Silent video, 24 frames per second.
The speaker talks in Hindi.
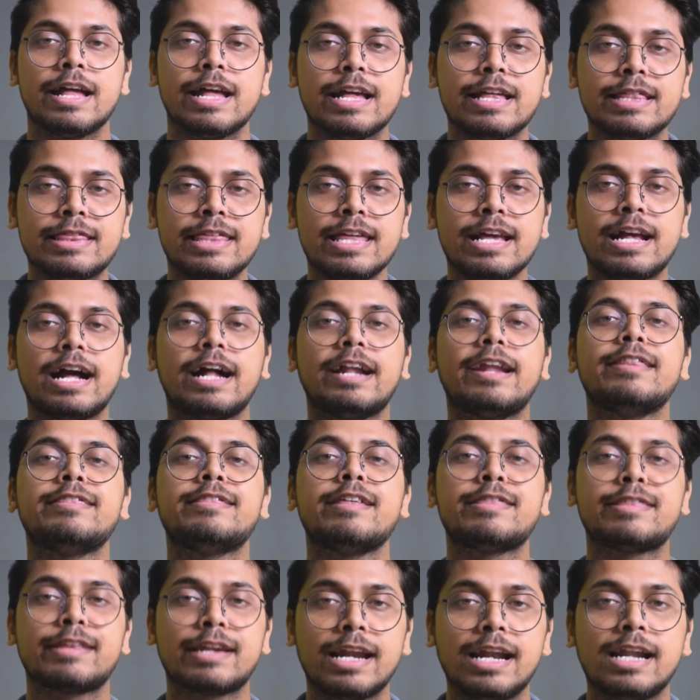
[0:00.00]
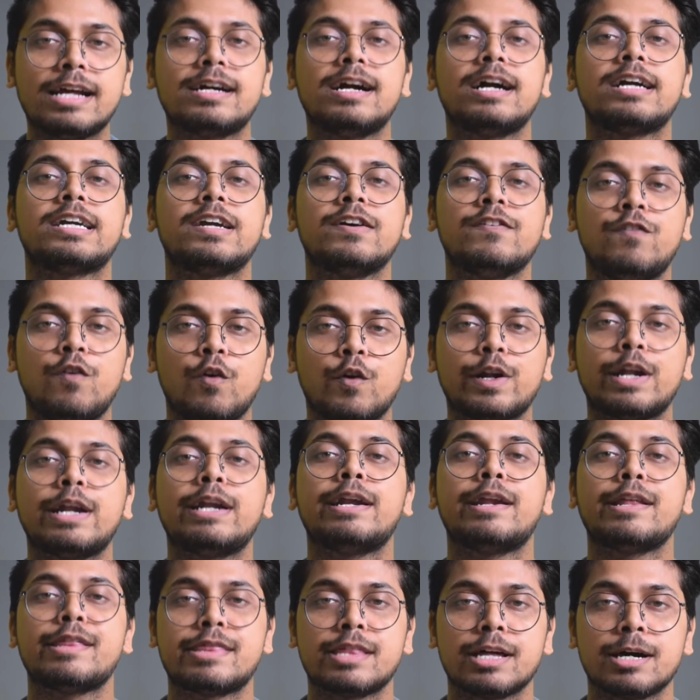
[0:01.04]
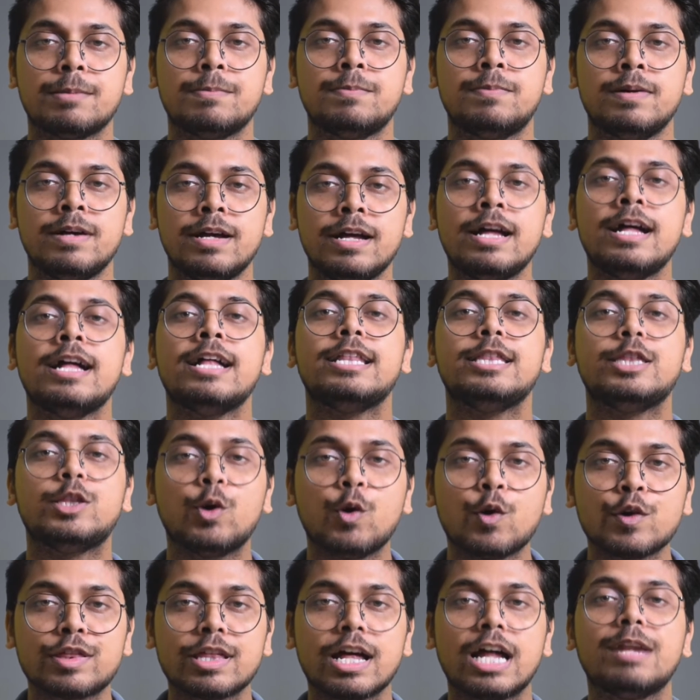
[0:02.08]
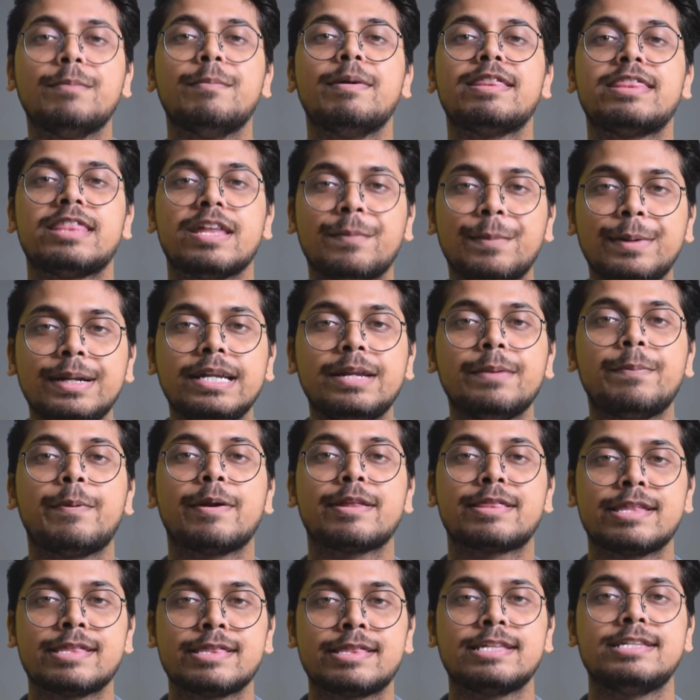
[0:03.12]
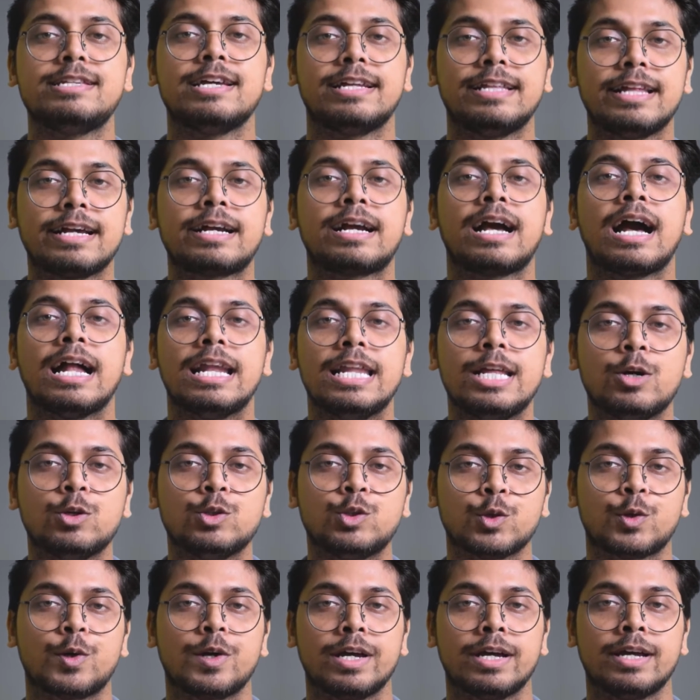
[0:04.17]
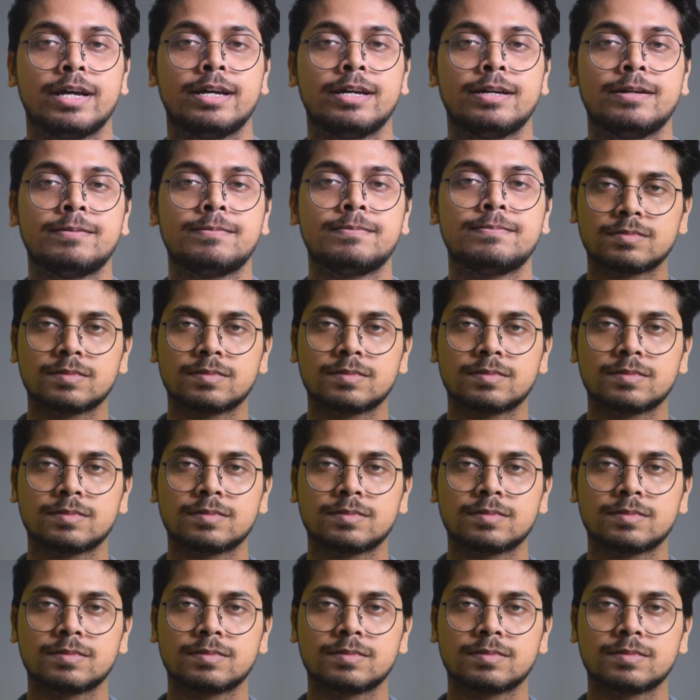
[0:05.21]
इसी कारण से श्रीलंका के फॉरेन रिजर्व दो साल में 70 परसेंट से ज़्यादा खाली हो चुके हैं